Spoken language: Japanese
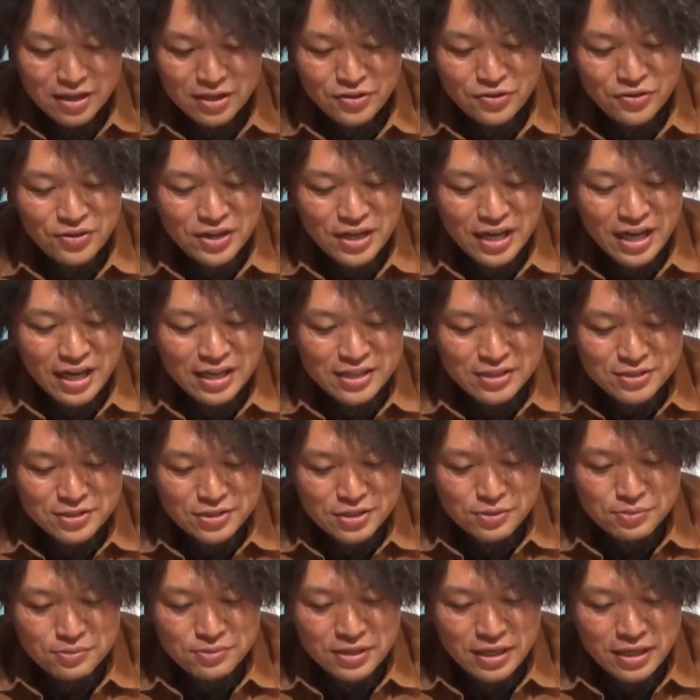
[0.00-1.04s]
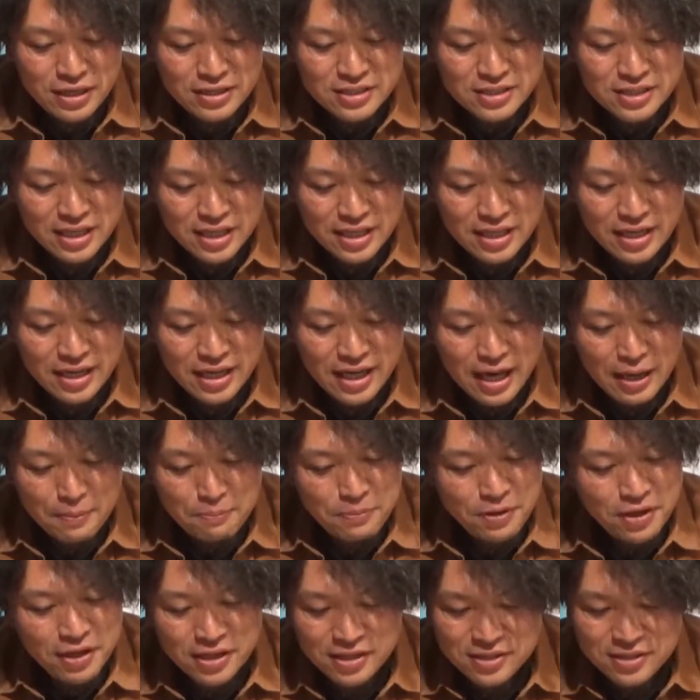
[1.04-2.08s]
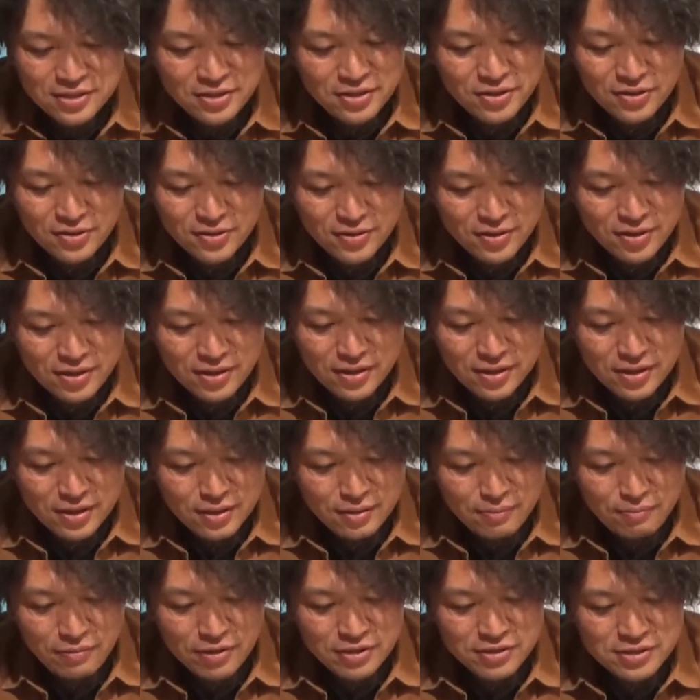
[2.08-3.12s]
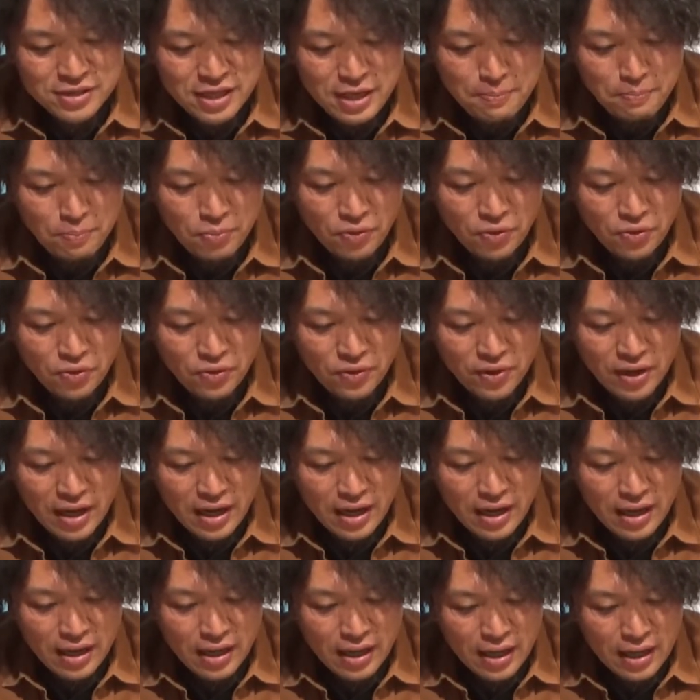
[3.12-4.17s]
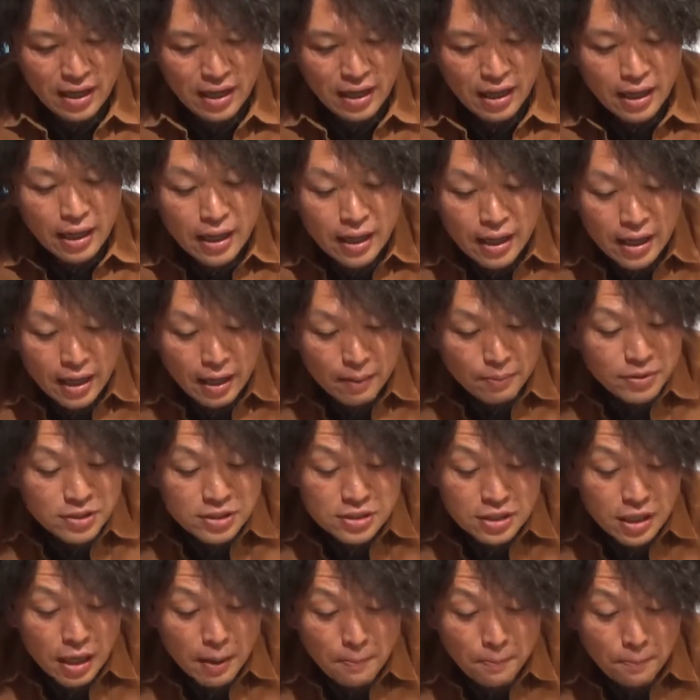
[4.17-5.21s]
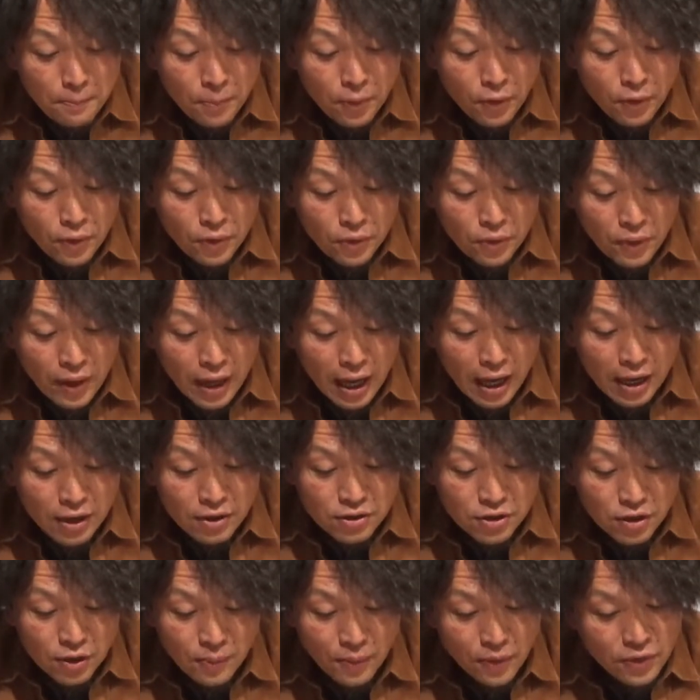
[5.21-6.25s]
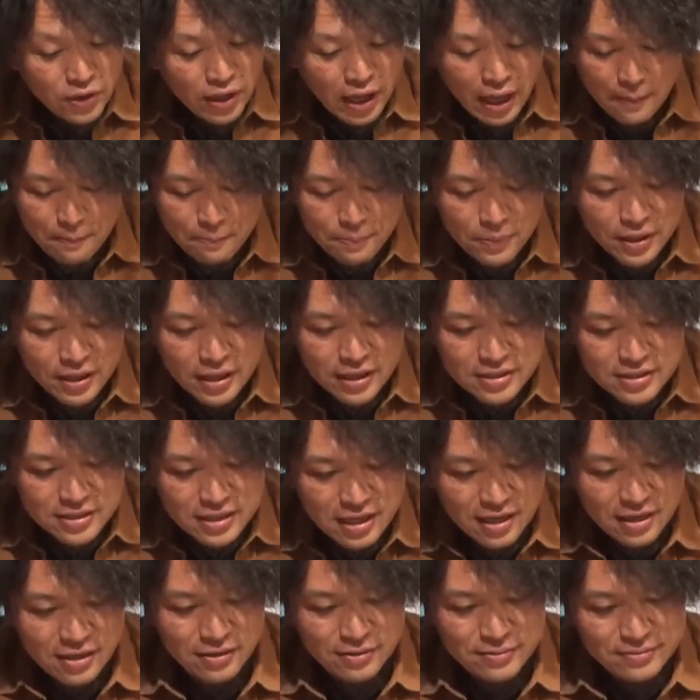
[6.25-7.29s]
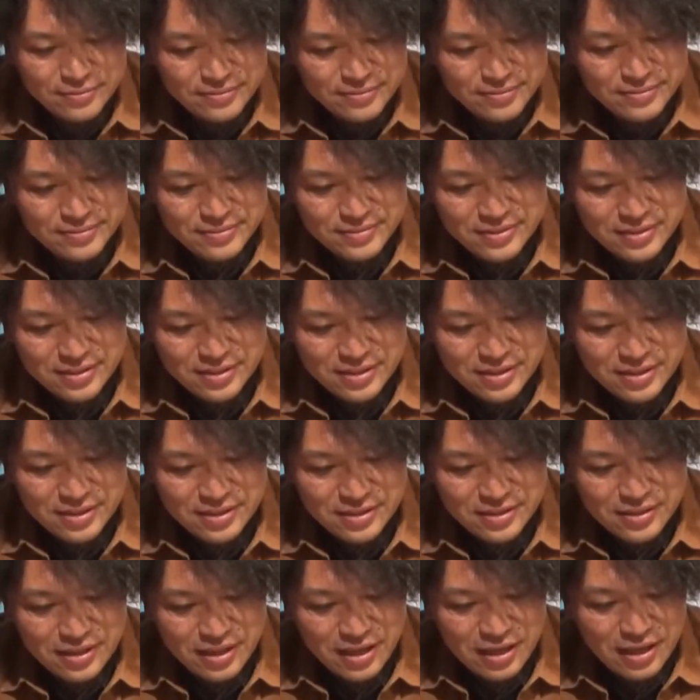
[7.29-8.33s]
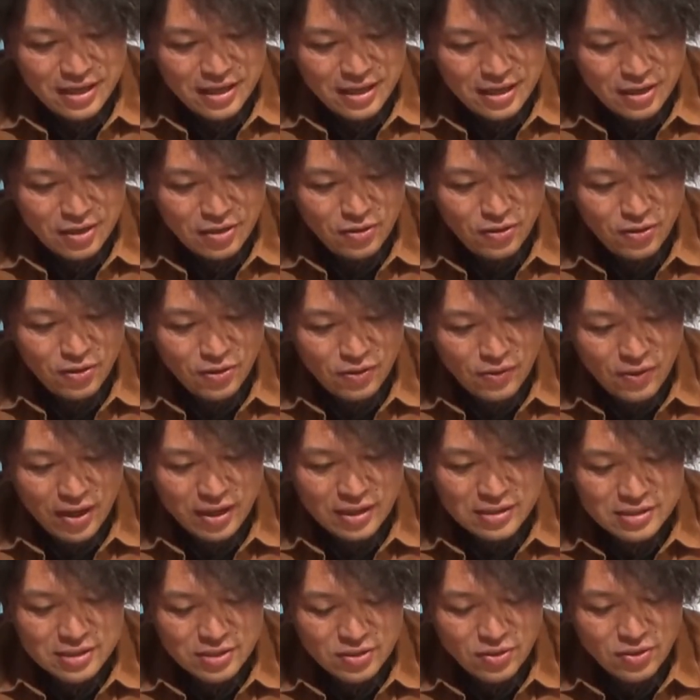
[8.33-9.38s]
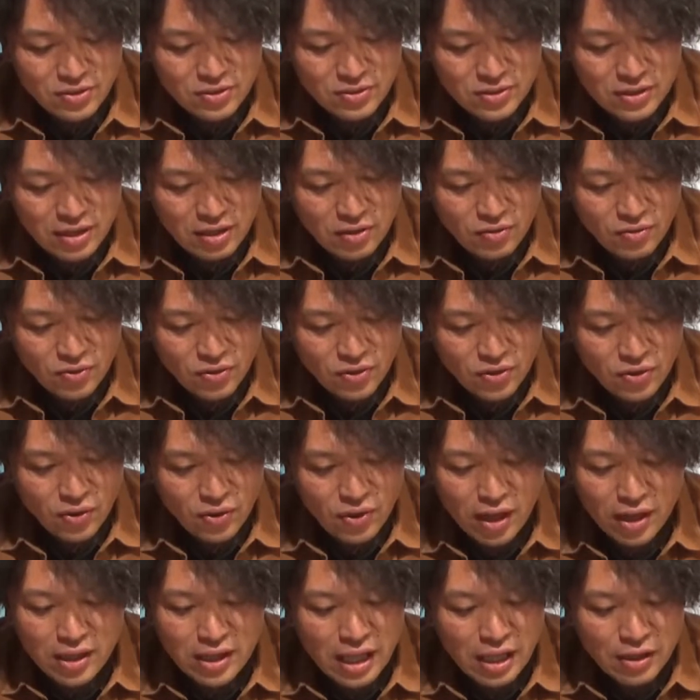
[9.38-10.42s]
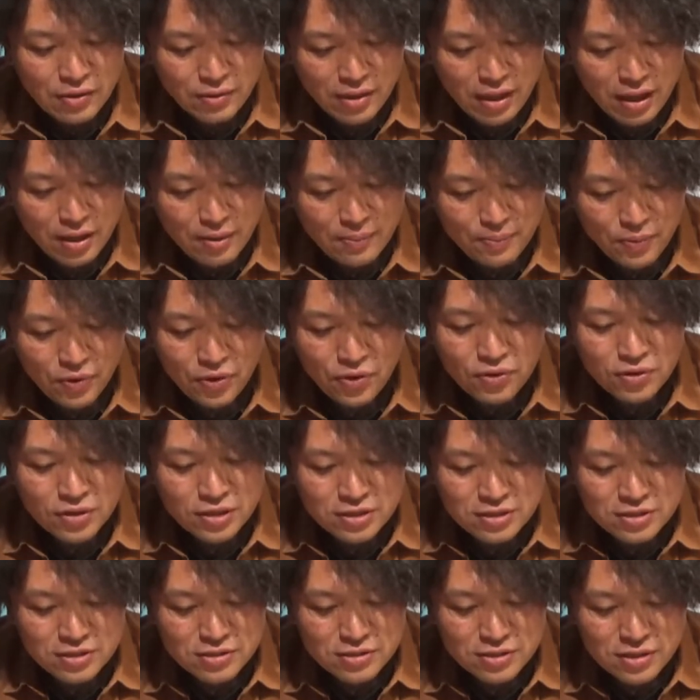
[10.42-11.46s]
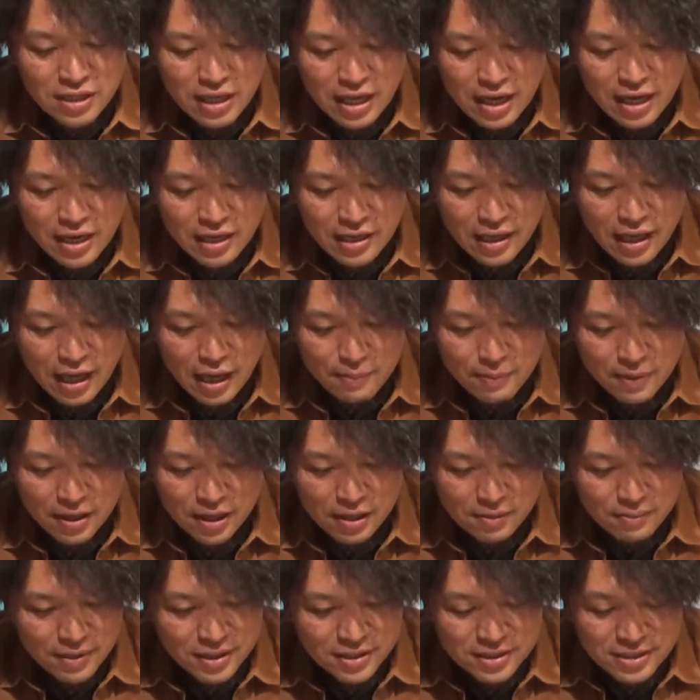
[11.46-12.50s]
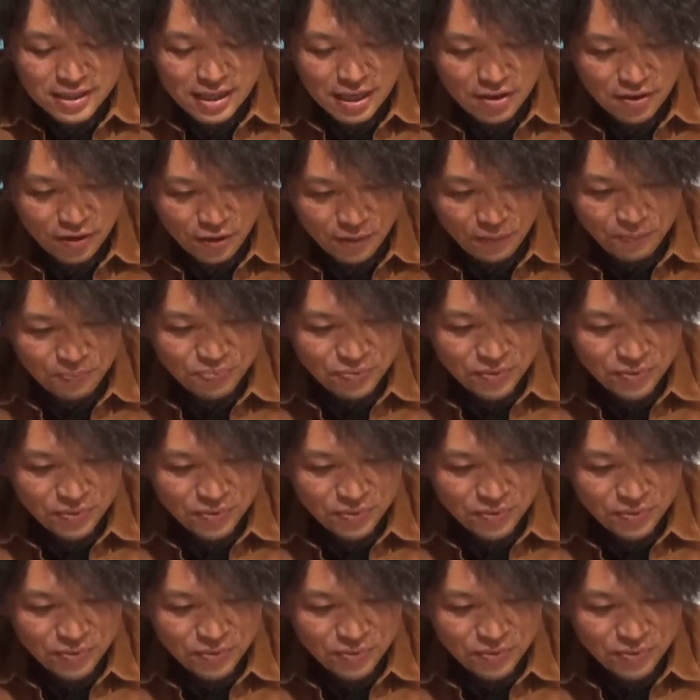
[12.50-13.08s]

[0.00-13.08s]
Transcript: とりあえず湯船に浸かったらハッピーですよ水鉄砲とか、えー、水鉄砲とかあるともっとハッピーですねと、えー、今日は仕事で東京だったのでもろに渋滞にはまりましたよ